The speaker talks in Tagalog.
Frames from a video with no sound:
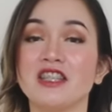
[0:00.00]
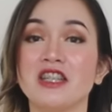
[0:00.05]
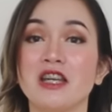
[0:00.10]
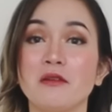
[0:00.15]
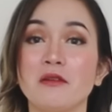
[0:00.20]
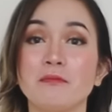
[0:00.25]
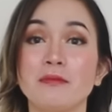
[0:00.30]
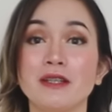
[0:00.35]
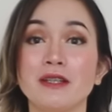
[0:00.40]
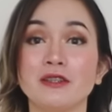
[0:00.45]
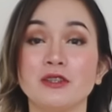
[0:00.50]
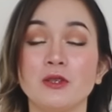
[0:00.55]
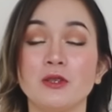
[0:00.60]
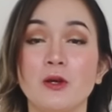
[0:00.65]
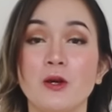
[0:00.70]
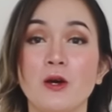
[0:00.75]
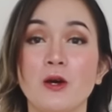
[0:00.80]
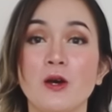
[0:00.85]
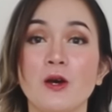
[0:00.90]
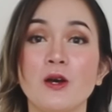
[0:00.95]

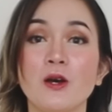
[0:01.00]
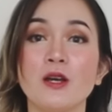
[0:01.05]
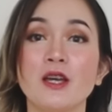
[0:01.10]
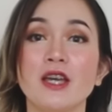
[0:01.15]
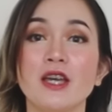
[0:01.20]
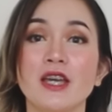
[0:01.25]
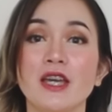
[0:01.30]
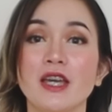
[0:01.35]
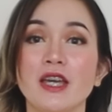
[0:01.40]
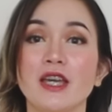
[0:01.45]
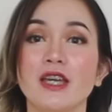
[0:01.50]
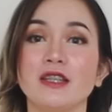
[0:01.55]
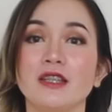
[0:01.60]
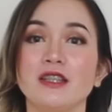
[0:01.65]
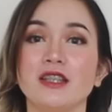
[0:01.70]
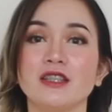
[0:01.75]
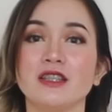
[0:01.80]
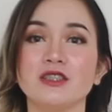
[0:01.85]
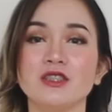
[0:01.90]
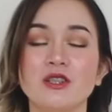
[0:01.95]
Napeto. And
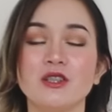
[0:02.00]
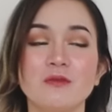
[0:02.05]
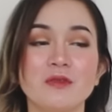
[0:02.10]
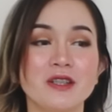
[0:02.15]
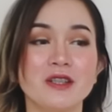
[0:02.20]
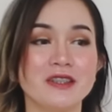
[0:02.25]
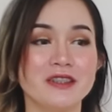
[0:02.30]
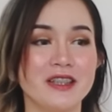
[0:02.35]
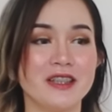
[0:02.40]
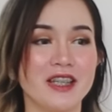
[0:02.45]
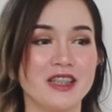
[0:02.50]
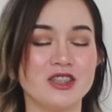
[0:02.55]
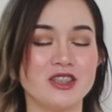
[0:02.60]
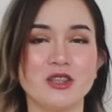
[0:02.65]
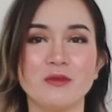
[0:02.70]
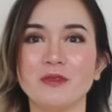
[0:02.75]
yan, sobrang nice.